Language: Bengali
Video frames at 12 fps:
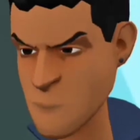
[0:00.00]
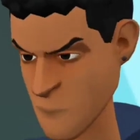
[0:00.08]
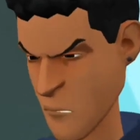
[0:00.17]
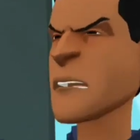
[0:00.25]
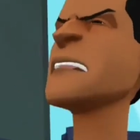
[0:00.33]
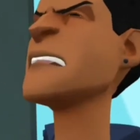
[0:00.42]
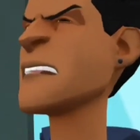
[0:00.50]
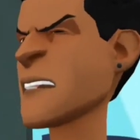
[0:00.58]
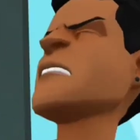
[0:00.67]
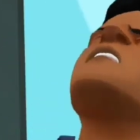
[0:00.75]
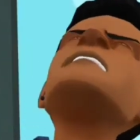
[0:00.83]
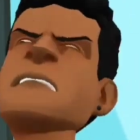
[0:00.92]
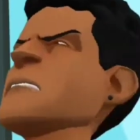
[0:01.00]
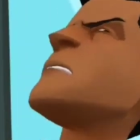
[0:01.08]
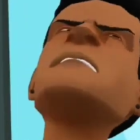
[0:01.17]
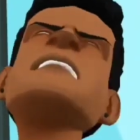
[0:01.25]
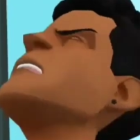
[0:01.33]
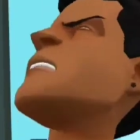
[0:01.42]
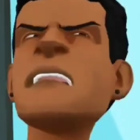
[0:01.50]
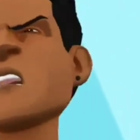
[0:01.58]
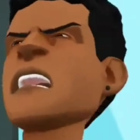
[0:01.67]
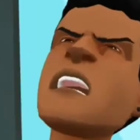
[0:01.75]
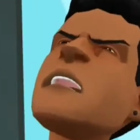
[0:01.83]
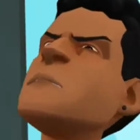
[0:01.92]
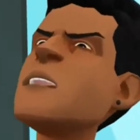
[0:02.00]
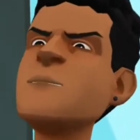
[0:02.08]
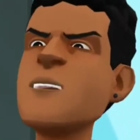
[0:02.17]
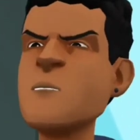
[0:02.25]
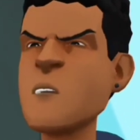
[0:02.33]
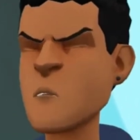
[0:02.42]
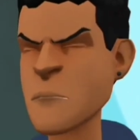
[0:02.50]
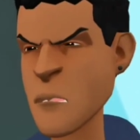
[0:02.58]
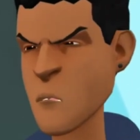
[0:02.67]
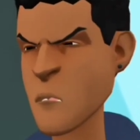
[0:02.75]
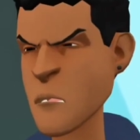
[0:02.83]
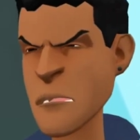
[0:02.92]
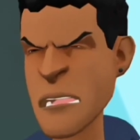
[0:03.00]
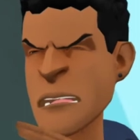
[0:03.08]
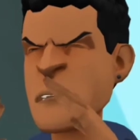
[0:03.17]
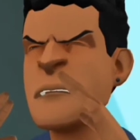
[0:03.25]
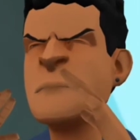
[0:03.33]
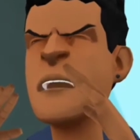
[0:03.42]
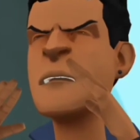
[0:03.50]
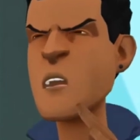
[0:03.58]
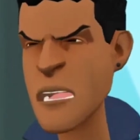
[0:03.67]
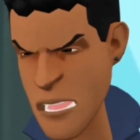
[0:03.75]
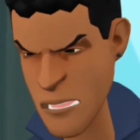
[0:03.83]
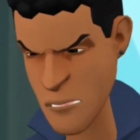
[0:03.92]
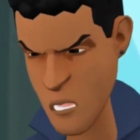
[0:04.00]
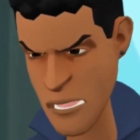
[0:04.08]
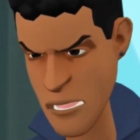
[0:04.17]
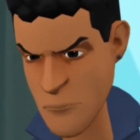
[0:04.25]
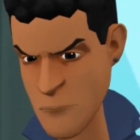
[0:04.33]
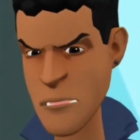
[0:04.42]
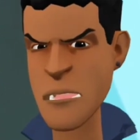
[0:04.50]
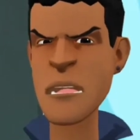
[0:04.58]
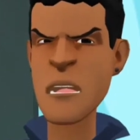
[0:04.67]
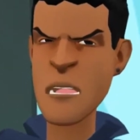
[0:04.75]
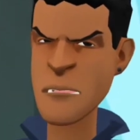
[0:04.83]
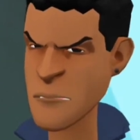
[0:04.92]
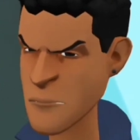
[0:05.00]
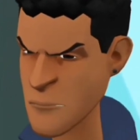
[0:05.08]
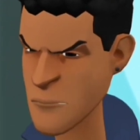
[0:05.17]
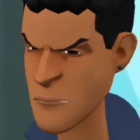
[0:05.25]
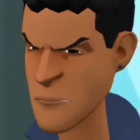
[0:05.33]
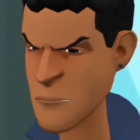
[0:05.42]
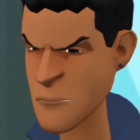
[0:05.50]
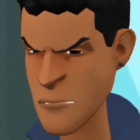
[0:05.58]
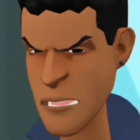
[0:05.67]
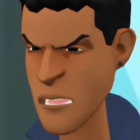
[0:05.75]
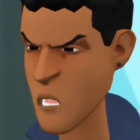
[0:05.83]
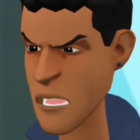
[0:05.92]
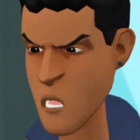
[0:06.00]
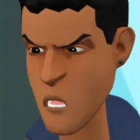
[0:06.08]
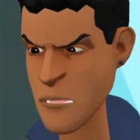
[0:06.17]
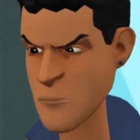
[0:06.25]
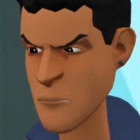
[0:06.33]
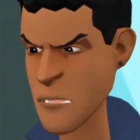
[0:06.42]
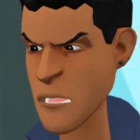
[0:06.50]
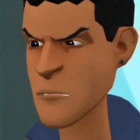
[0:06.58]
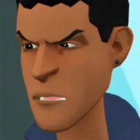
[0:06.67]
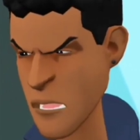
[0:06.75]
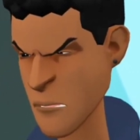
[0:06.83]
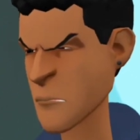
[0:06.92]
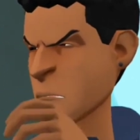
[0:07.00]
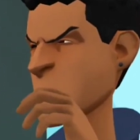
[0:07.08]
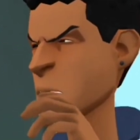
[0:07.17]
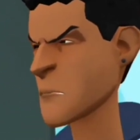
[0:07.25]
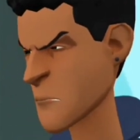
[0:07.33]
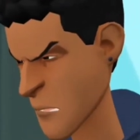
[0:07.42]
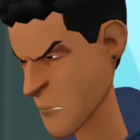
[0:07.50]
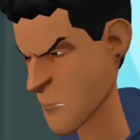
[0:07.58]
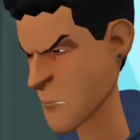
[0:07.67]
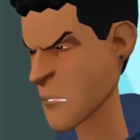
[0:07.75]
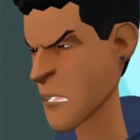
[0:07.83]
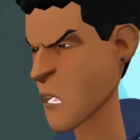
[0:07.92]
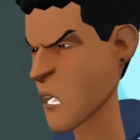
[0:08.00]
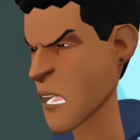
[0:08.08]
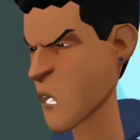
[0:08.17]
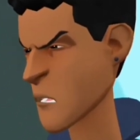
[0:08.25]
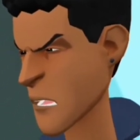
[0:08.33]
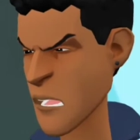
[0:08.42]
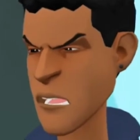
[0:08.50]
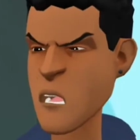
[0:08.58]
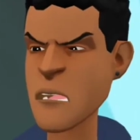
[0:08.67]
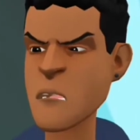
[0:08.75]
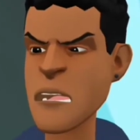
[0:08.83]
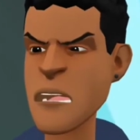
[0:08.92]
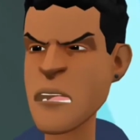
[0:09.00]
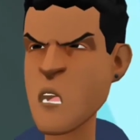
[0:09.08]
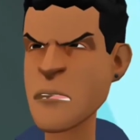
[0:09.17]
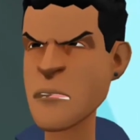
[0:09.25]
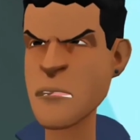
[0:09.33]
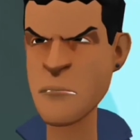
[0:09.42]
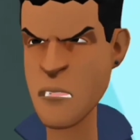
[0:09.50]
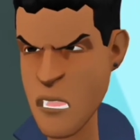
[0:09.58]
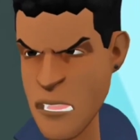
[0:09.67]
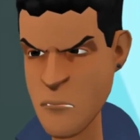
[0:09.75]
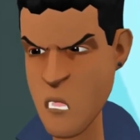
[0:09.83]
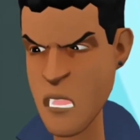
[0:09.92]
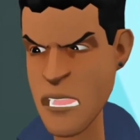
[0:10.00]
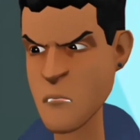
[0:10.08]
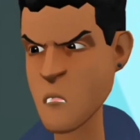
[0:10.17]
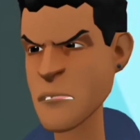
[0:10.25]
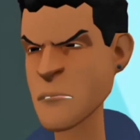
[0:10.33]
বন্ধু আগে তো আমি দশ বারো ঘন্টা কাজ করে পাইতাম ছয় হাজার টাকা তাও আবার এক মাসে আর এখন তো আমি এক ঘন্টায় দশ হাজার টাকা কামাই